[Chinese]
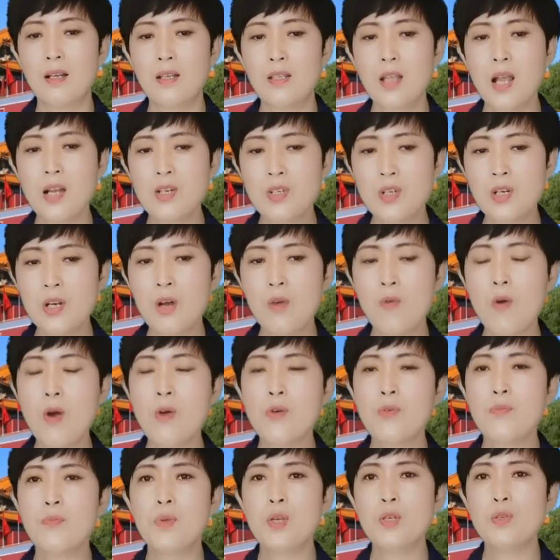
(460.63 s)
但是呢，
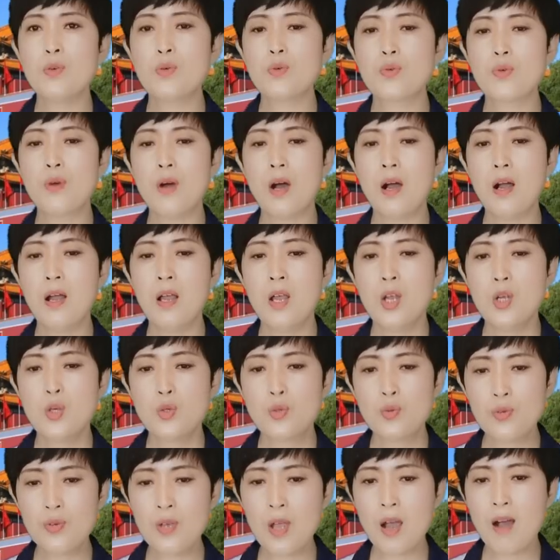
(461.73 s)
汪文斌就说
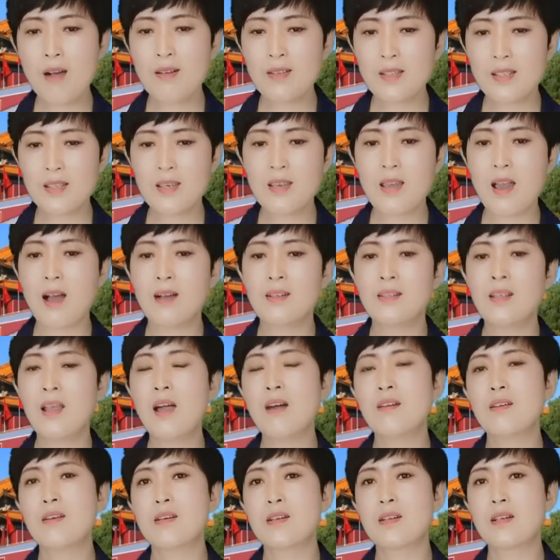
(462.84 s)
需要强
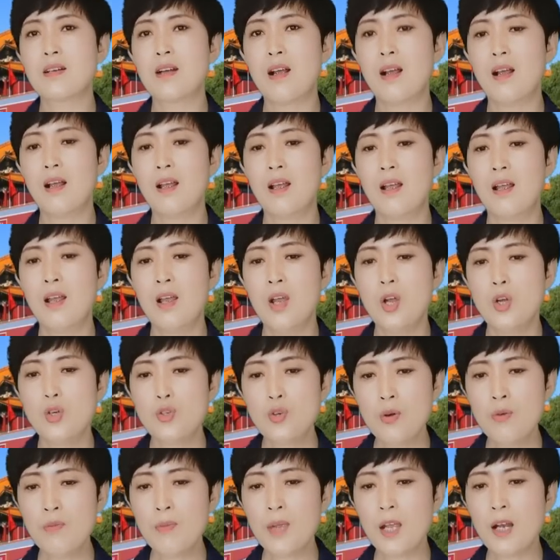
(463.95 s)
调的是，
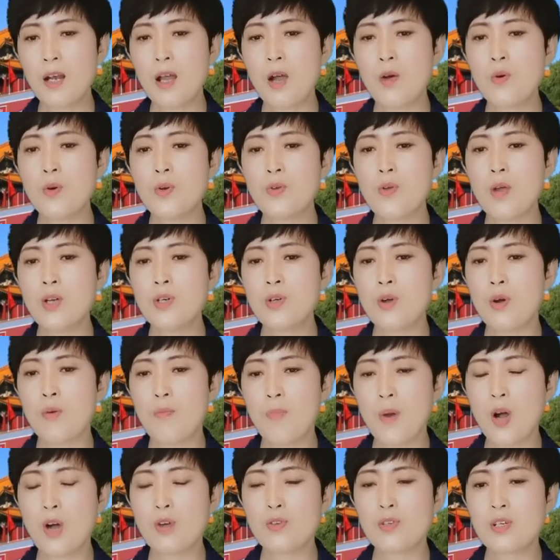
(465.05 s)
中美两国元首
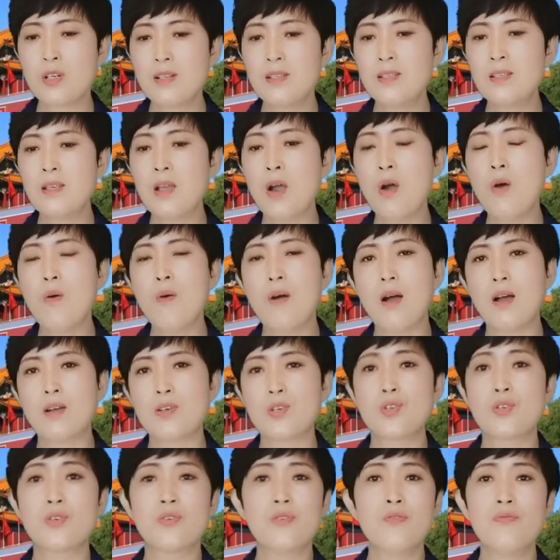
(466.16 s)
保持交往
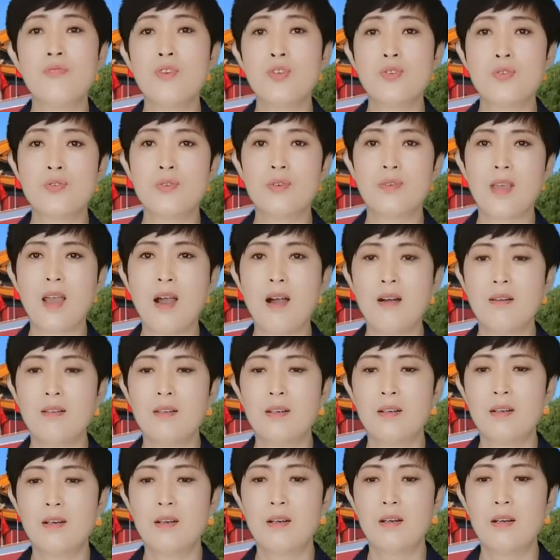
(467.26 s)
十分重要。
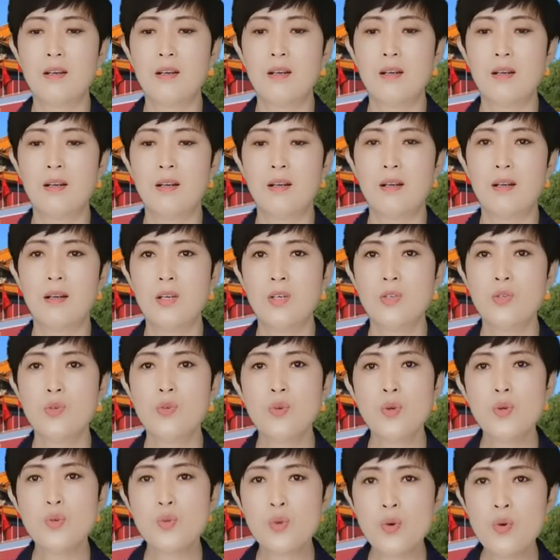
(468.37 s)
就
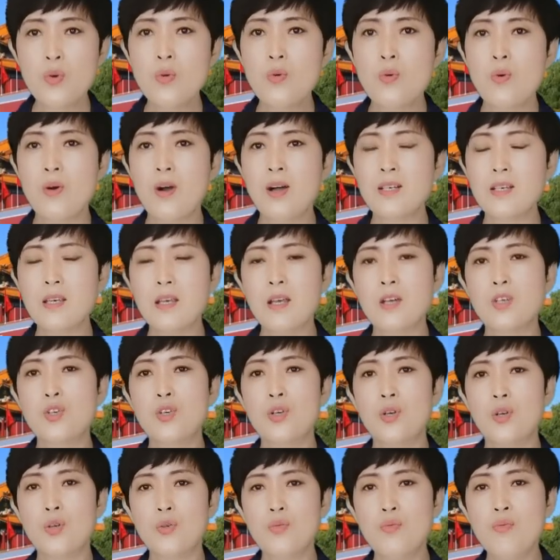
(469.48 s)
是说，中国也
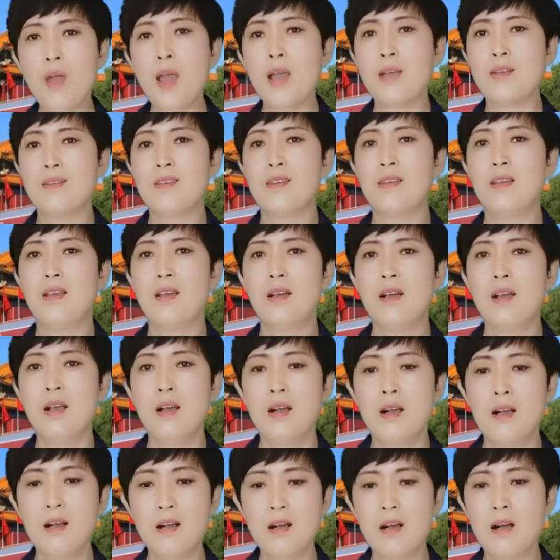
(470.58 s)
是愿意
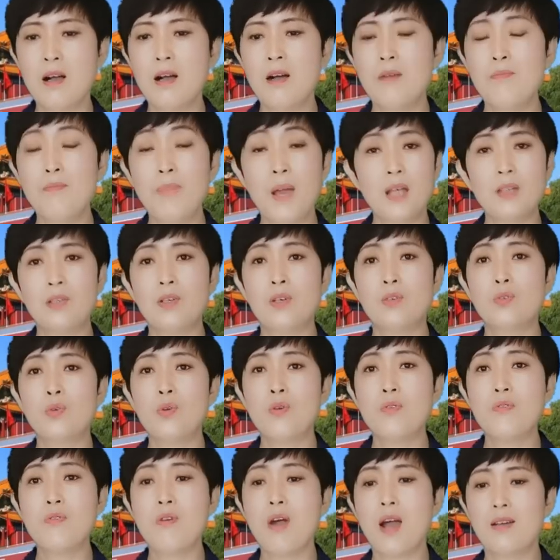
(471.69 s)
和拜登
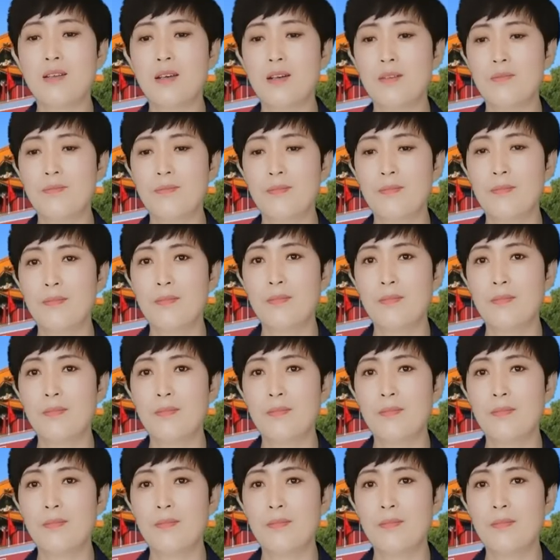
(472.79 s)
通话的，